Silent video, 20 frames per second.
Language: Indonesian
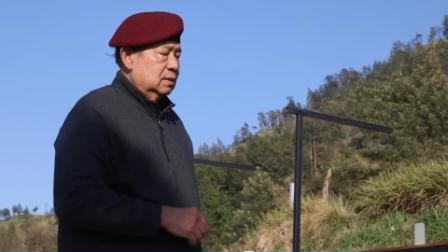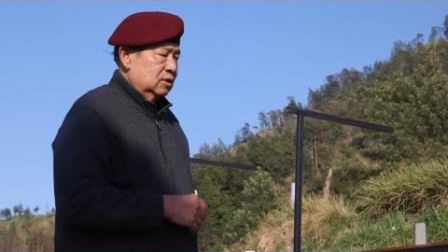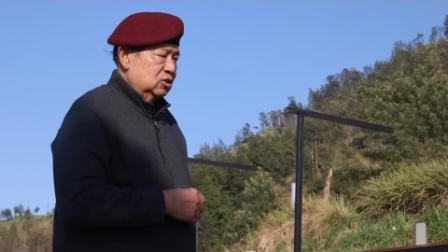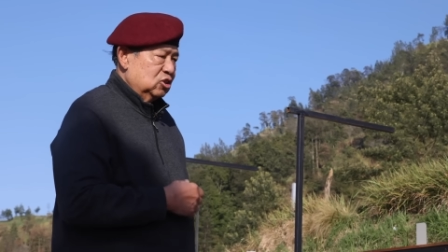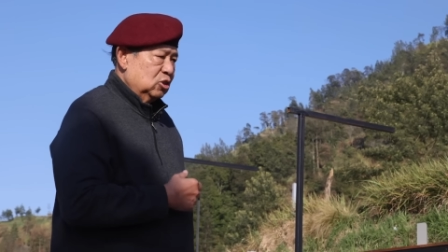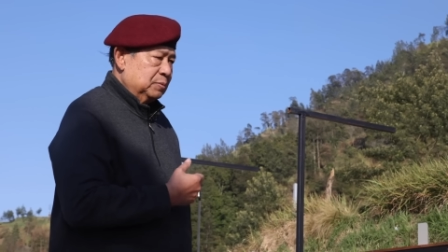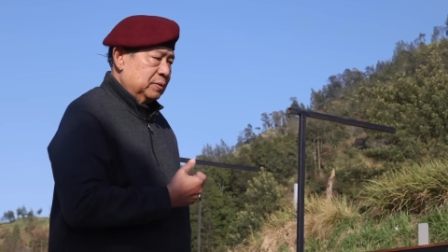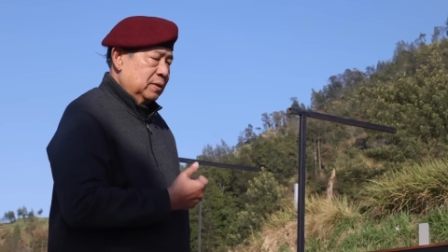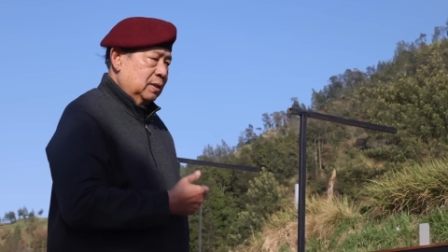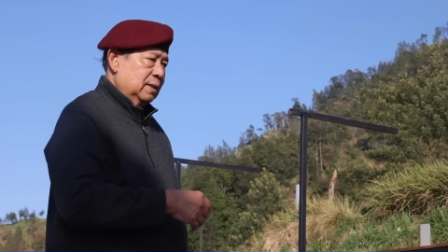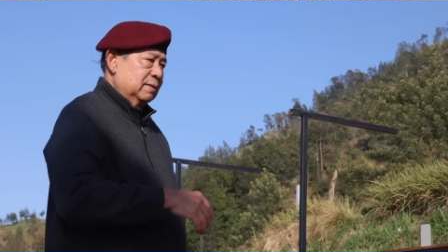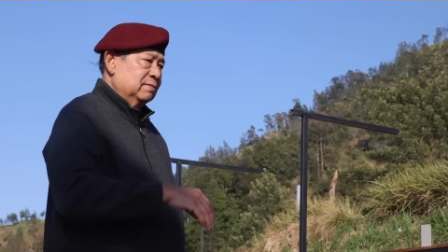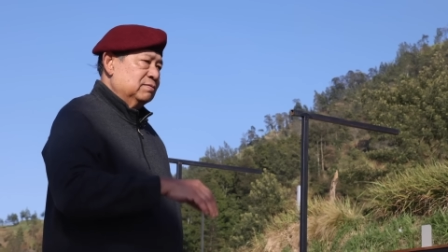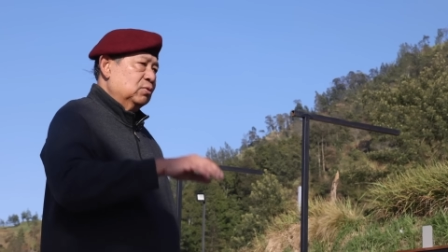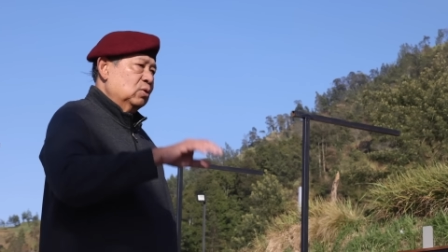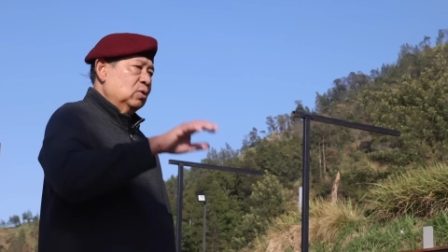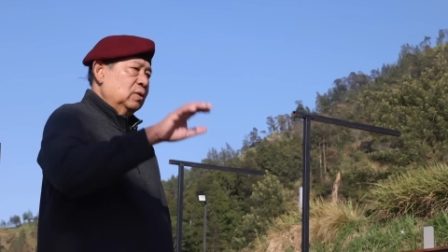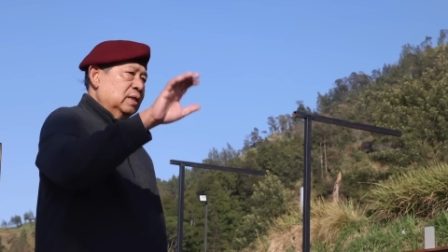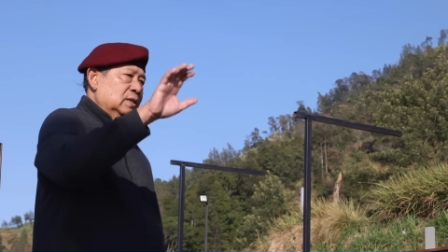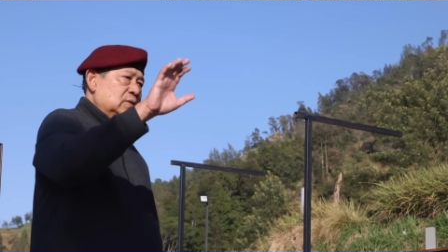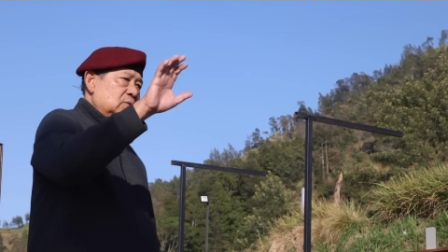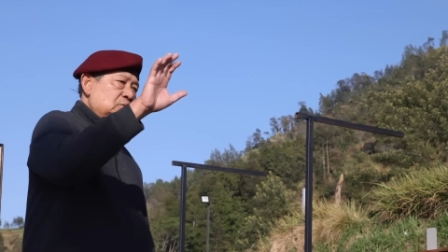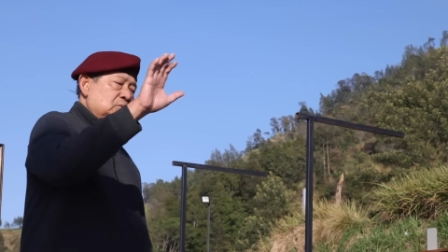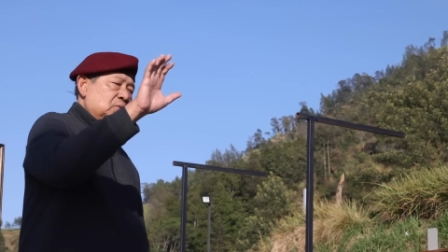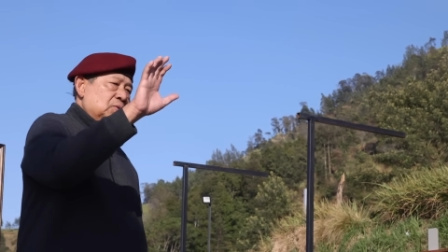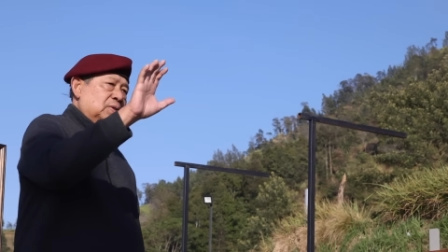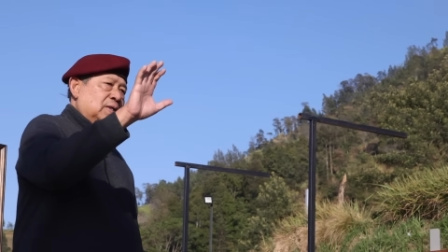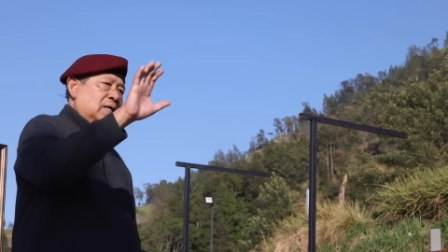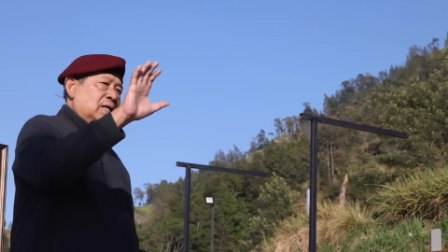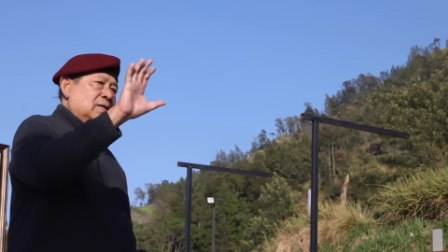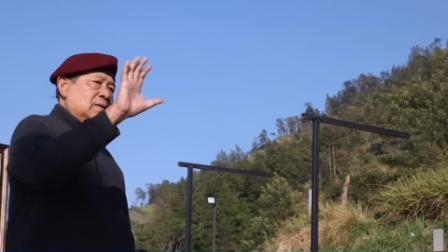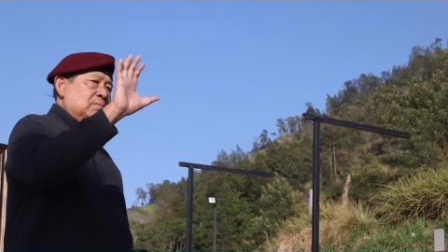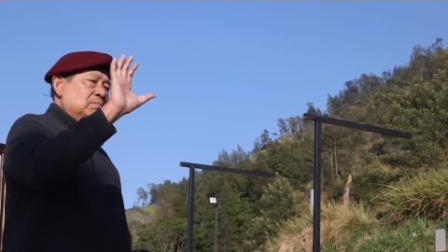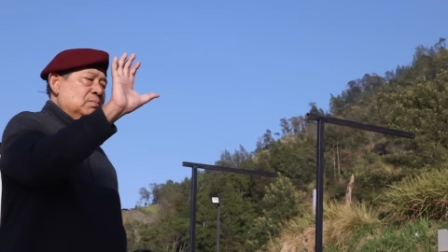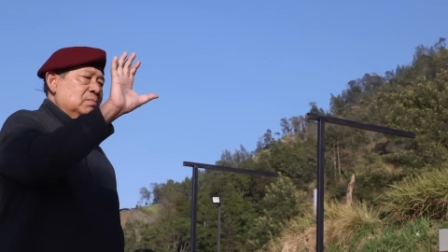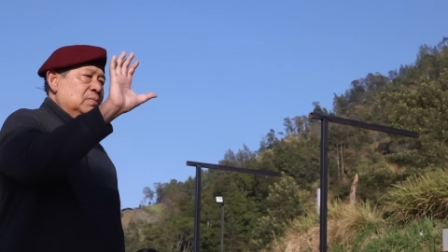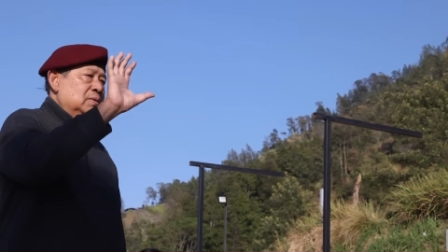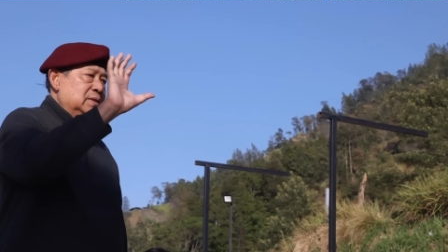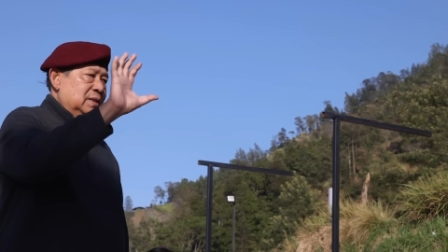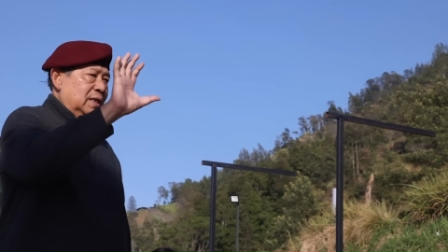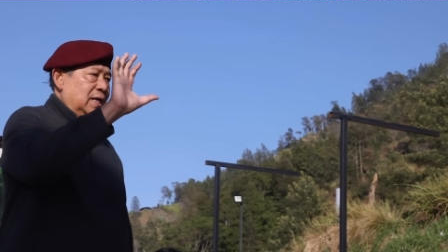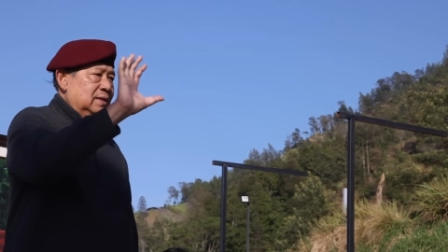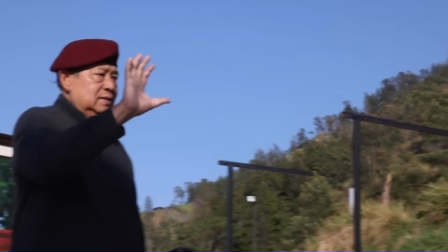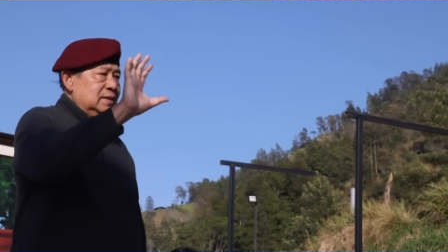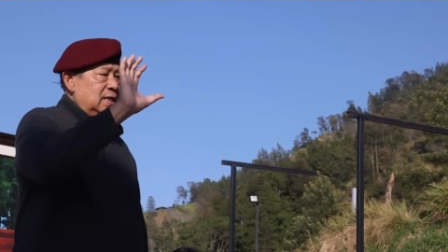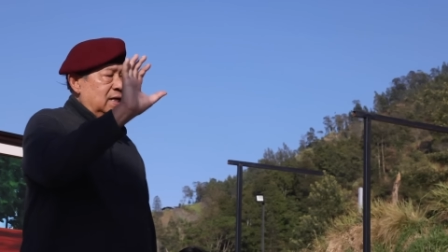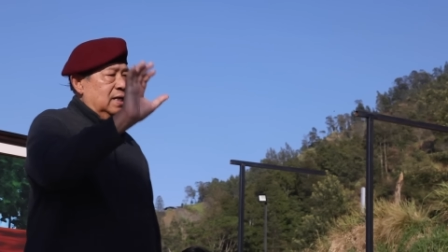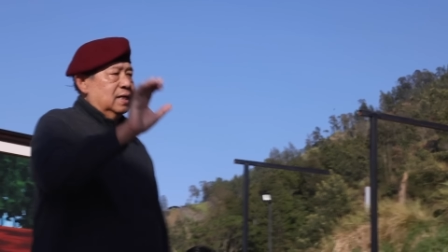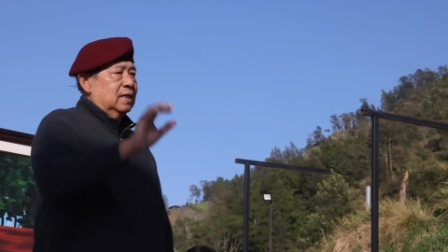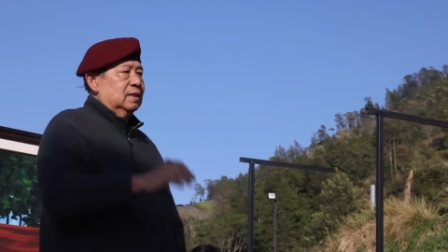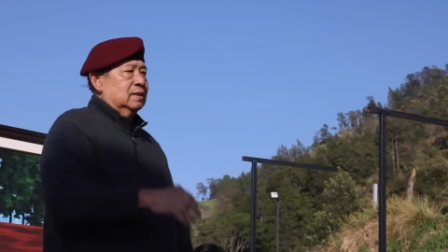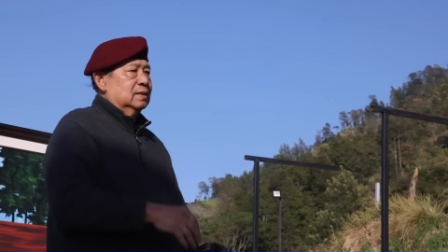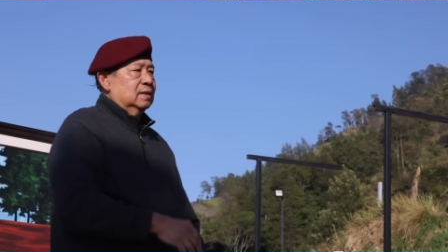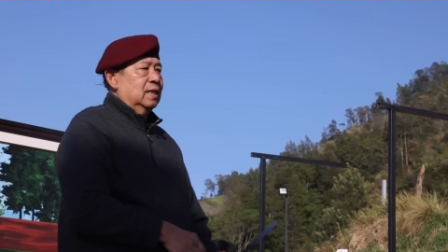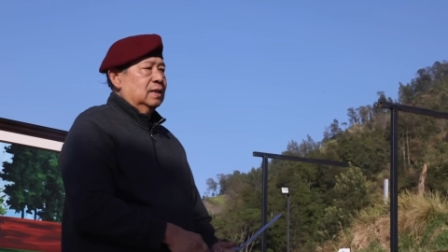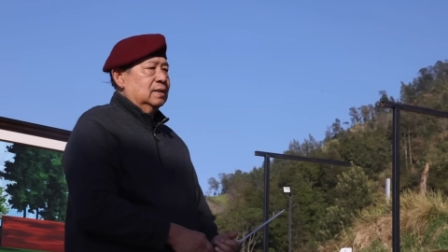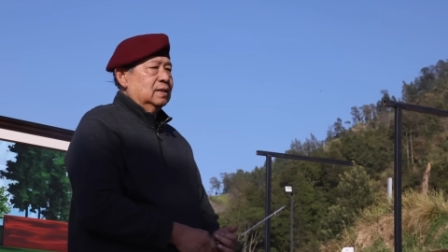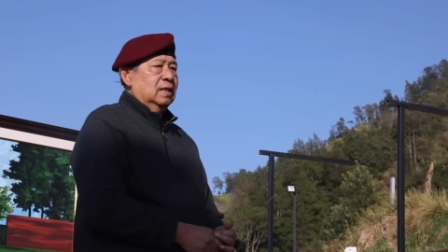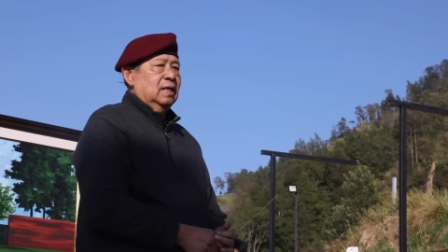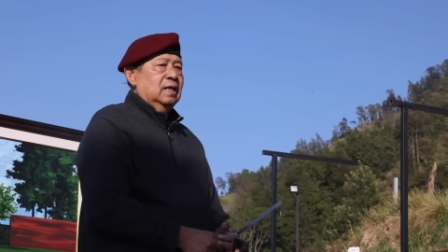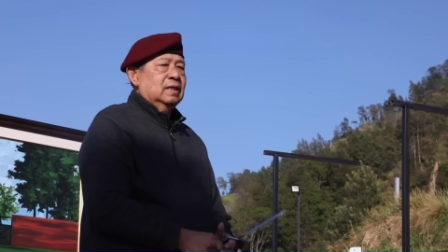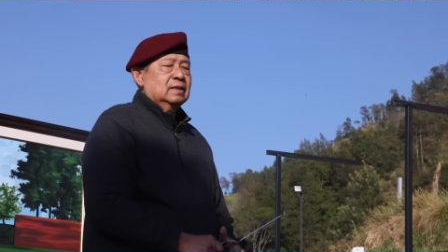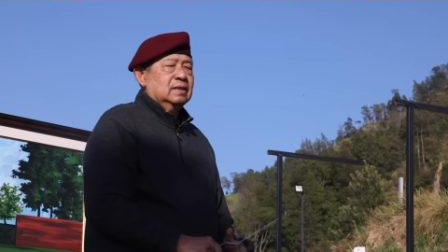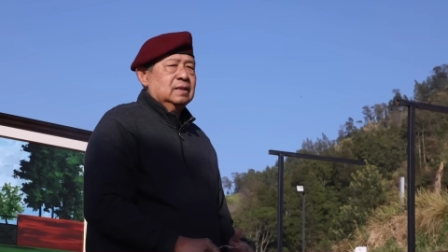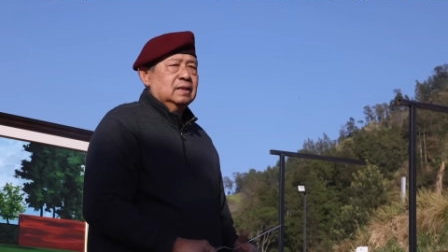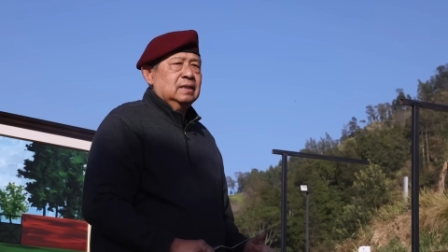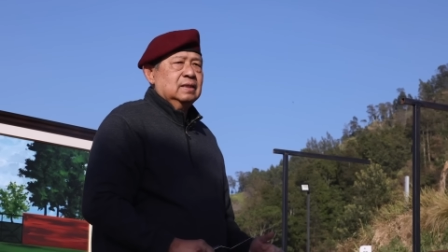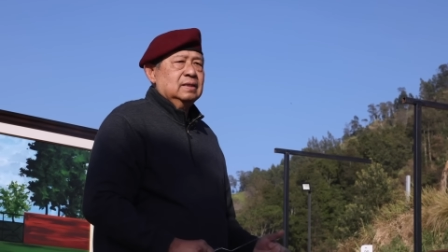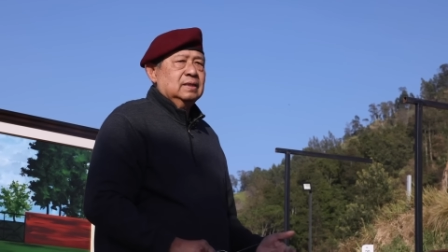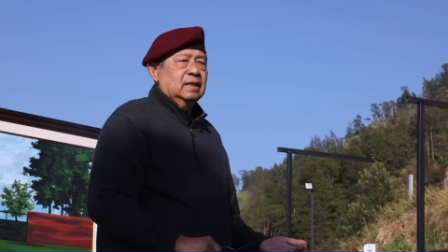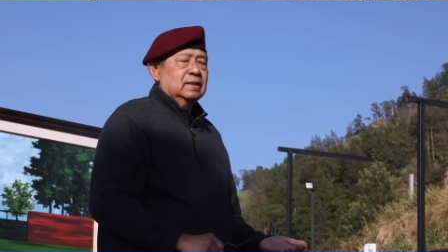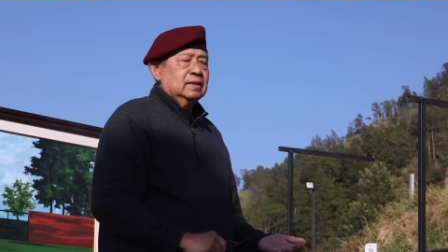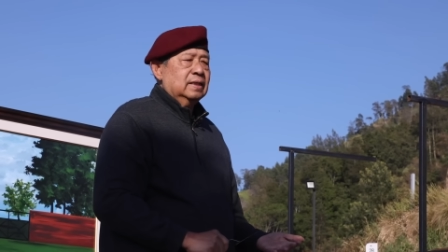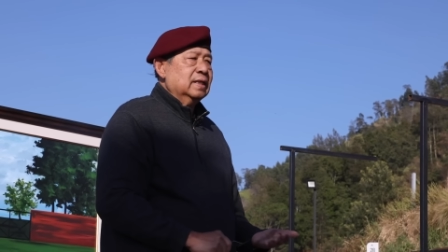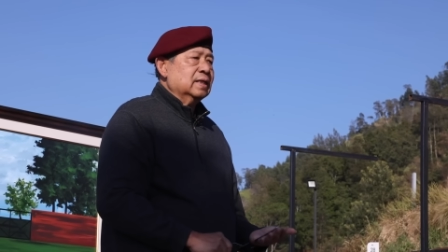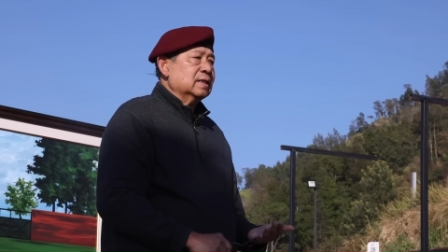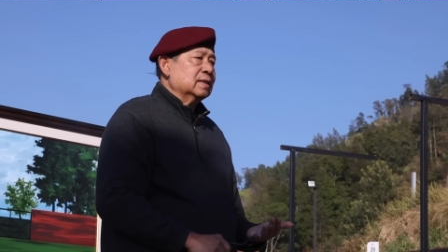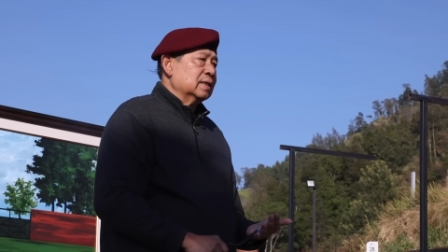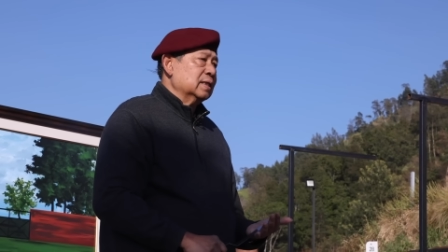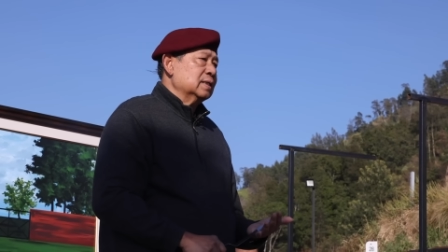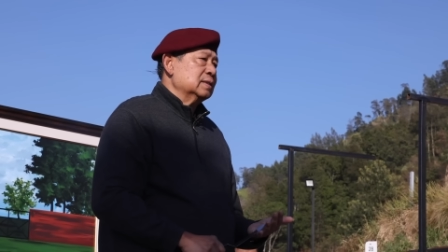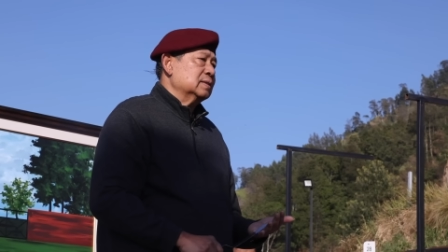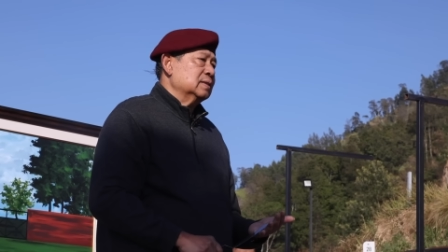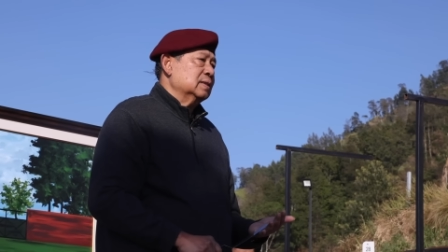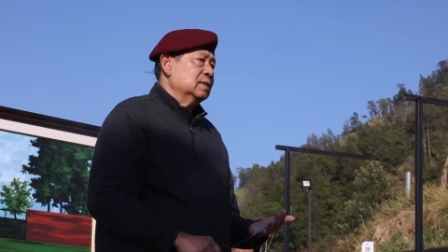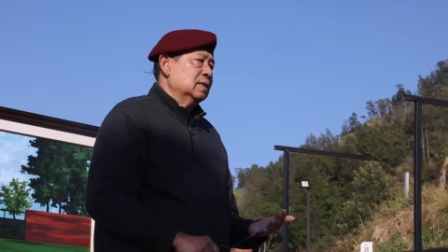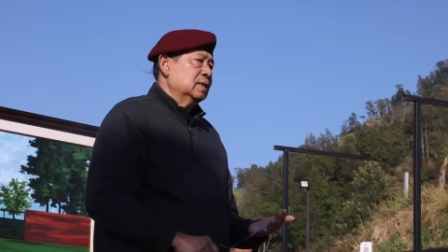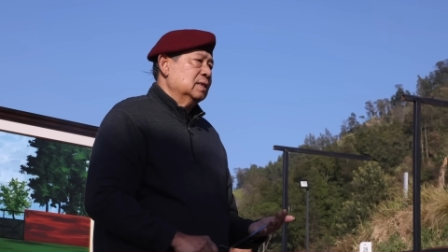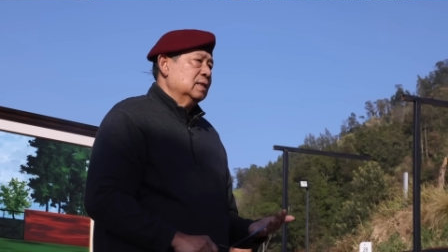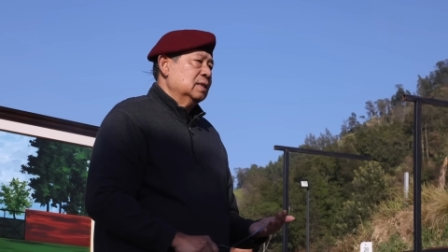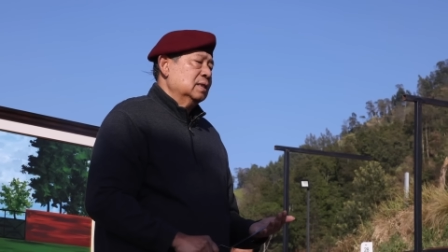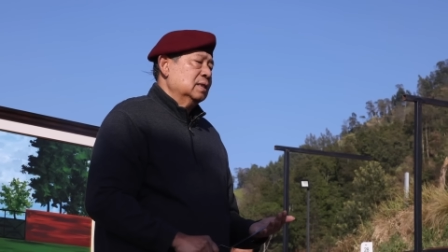Christopher Lemful itu juga dengan tangan. Ada lagi dari Inggris,